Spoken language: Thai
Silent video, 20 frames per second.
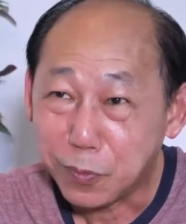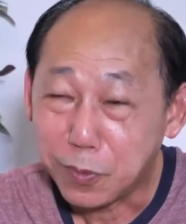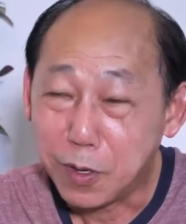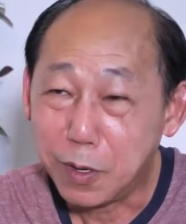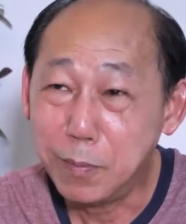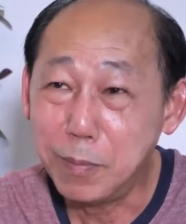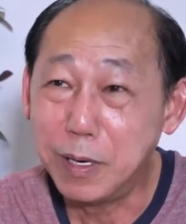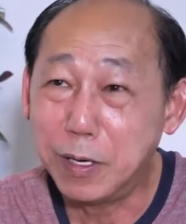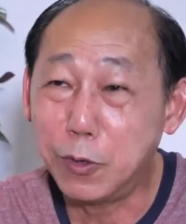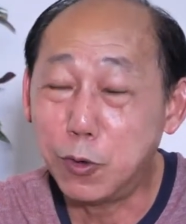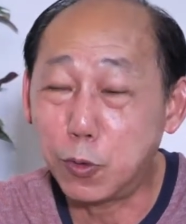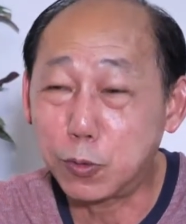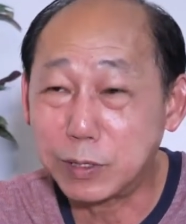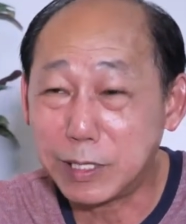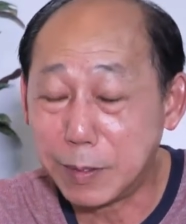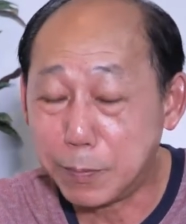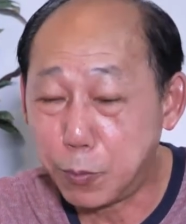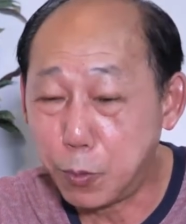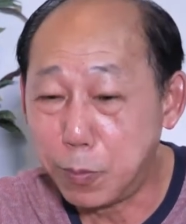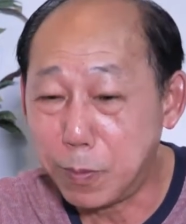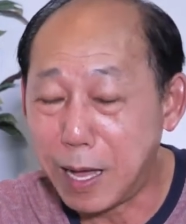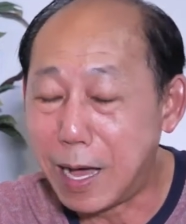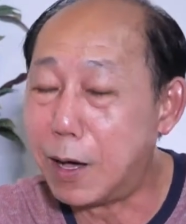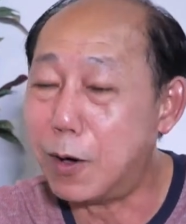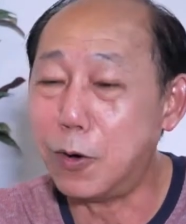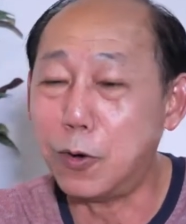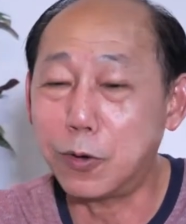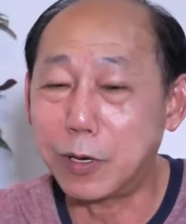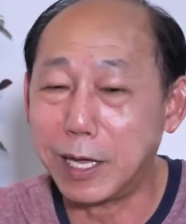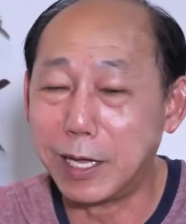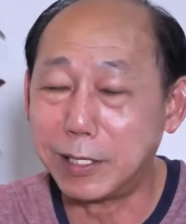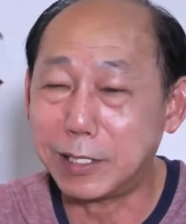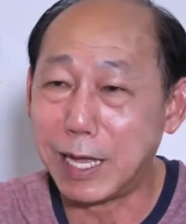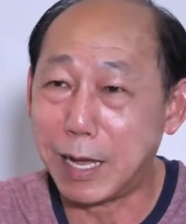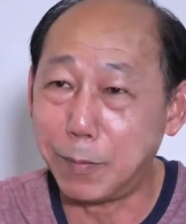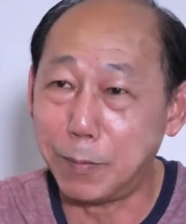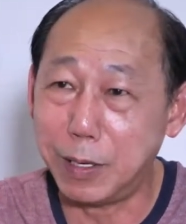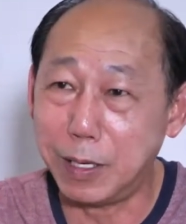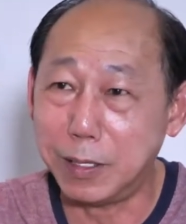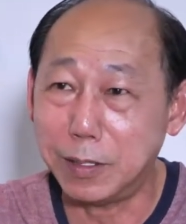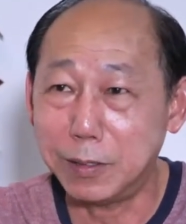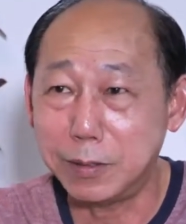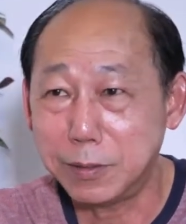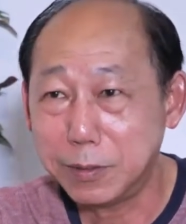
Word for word: แล้วหมื่นหกเสร็จปุ๊บอ่าโอเคทำเลย